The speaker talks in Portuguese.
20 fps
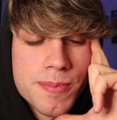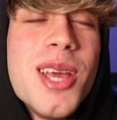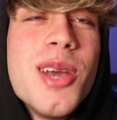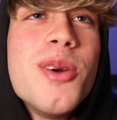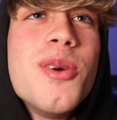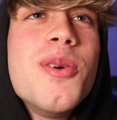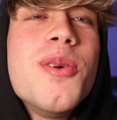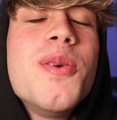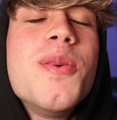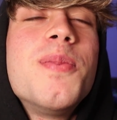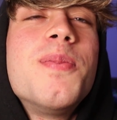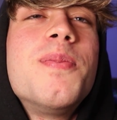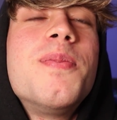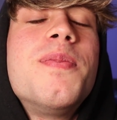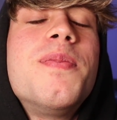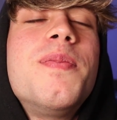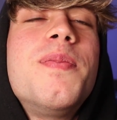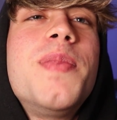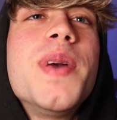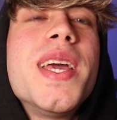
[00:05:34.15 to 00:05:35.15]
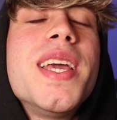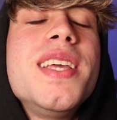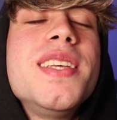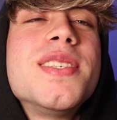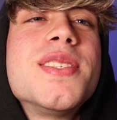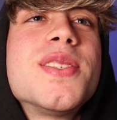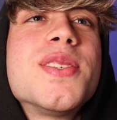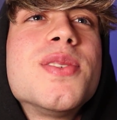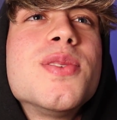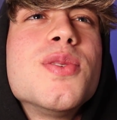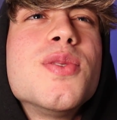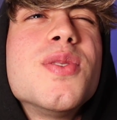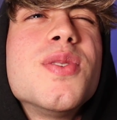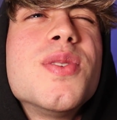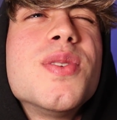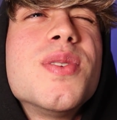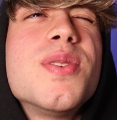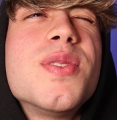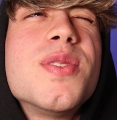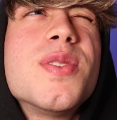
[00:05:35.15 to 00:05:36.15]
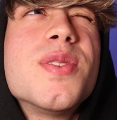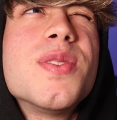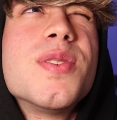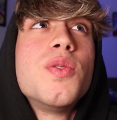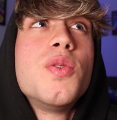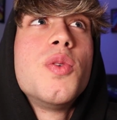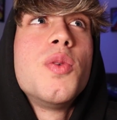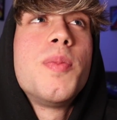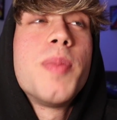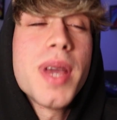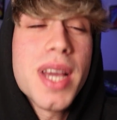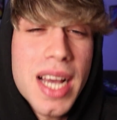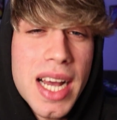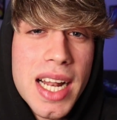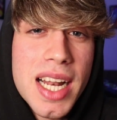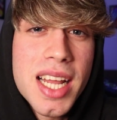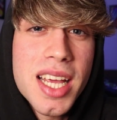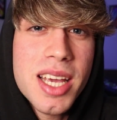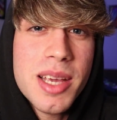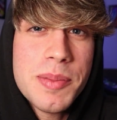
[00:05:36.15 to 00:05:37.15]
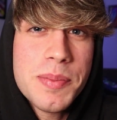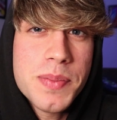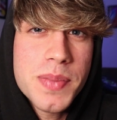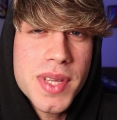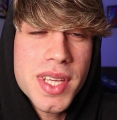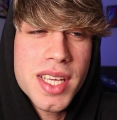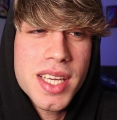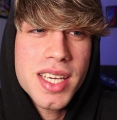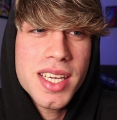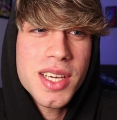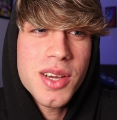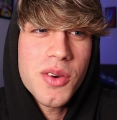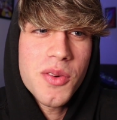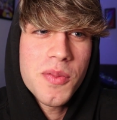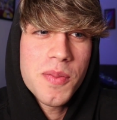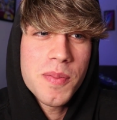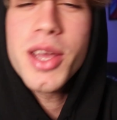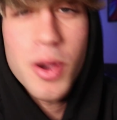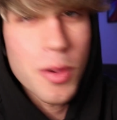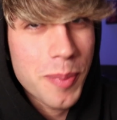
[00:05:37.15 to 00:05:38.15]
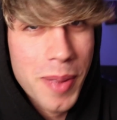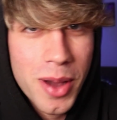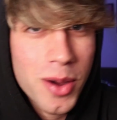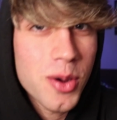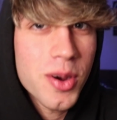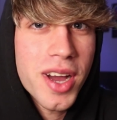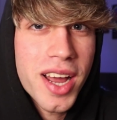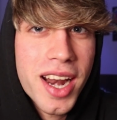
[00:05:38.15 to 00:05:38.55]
Eu penso o Calipe e eu, e eu pego o